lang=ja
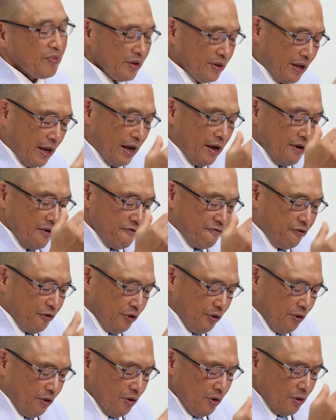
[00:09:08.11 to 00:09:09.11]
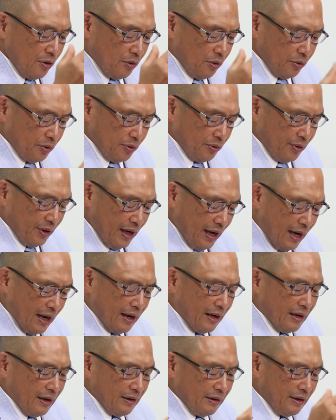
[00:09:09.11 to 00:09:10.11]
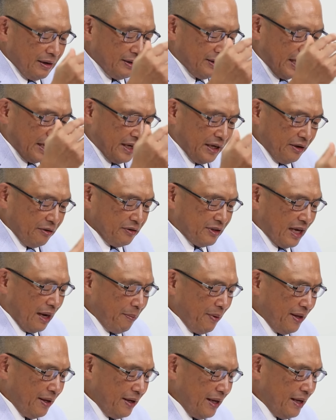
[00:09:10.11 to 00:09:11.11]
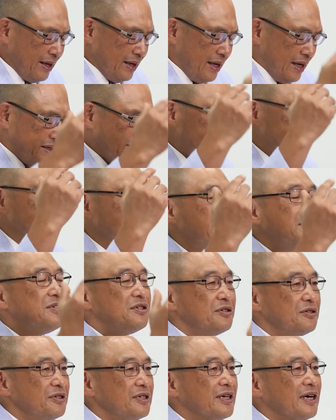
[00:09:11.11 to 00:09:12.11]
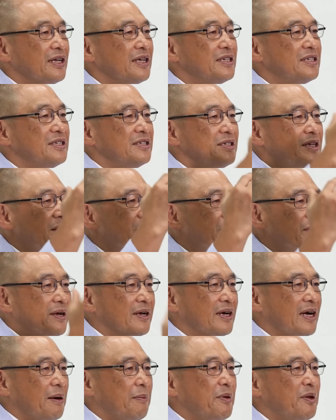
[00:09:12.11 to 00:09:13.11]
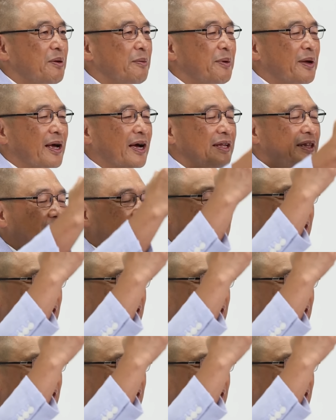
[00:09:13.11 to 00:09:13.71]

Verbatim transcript: でそのことができるためにイエス様は十字架で死んで3日目に磨いて